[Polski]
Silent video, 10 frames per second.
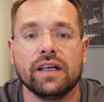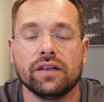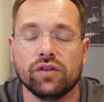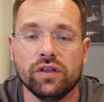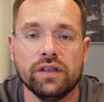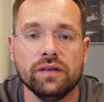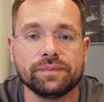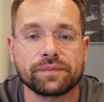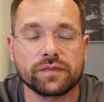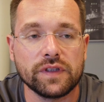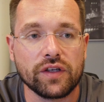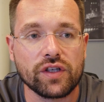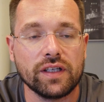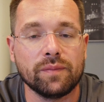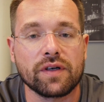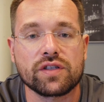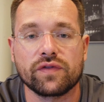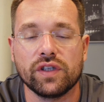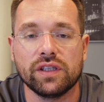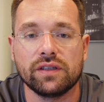No i jeżeli masz
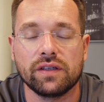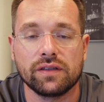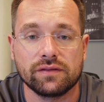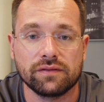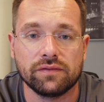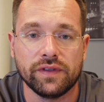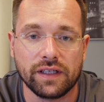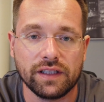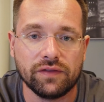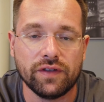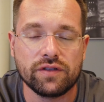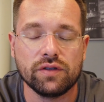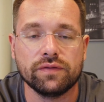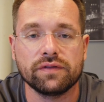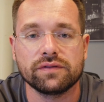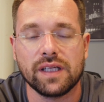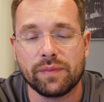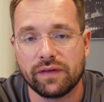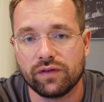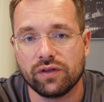swoich wiernych widzów, na
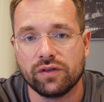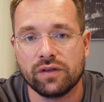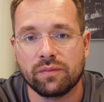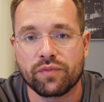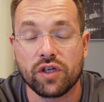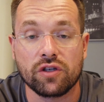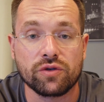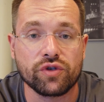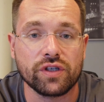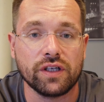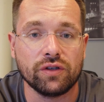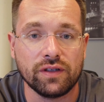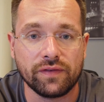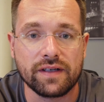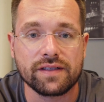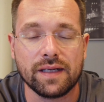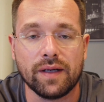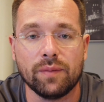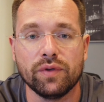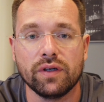pewno przeniosą się na OnlyFans,
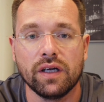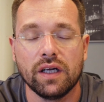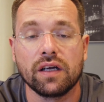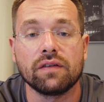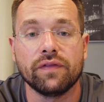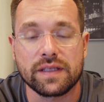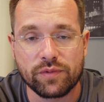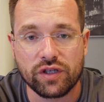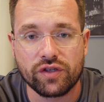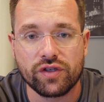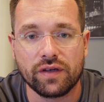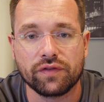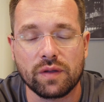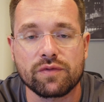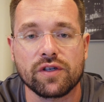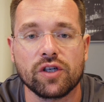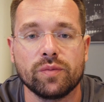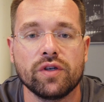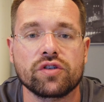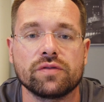aby wesprzeć Cię w tym, co
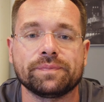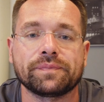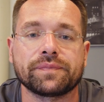robisz.